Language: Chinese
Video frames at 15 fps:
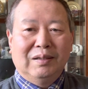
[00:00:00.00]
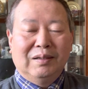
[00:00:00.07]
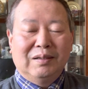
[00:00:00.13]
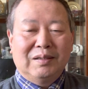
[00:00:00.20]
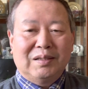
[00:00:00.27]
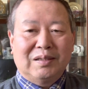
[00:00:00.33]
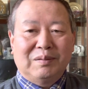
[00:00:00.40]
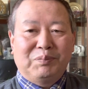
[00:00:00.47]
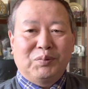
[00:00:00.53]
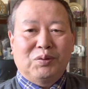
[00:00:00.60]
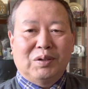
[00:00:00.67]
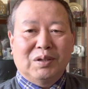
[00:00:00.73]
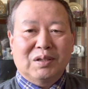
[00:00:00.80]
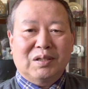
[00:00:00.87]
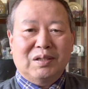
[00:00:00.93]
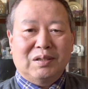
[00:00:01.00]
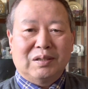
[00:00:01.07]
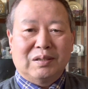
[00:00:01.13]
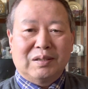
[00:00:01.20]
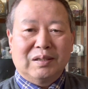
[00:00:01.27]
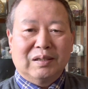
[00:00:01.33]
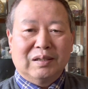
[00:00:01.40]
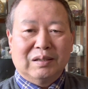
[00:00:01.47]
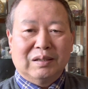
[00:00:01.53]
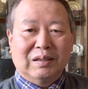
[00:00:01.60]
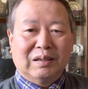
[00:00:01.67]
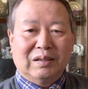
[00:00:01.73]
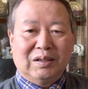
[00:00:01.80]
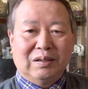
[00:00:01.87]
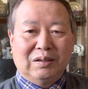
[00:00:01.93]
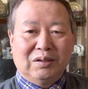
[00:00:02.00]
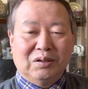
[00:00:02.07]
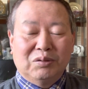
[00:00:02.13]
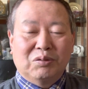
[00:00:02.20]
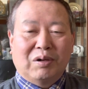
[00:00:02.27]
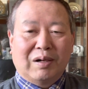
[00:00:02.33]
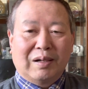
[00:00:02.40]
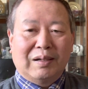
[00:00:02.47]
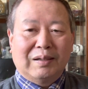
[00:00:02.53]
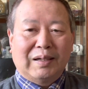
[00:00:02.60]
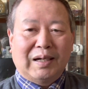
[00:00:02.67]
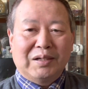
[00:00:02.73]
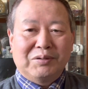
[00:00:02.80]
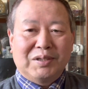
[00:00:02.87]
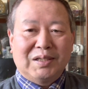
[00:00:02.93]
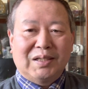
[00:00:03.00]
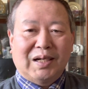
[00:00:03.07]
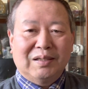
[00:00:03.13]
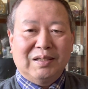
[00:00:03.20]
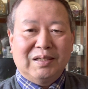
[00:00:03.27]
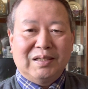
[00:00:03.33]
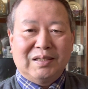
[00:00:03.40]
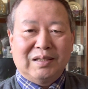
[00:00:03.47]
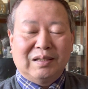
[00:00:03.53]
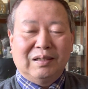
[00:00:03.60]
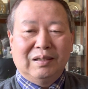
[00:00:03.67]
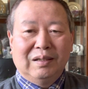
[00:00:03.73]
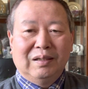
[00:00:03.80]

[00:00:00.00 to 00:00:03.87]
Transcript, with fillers: 其实不光是这个油管了，还有其他的一些，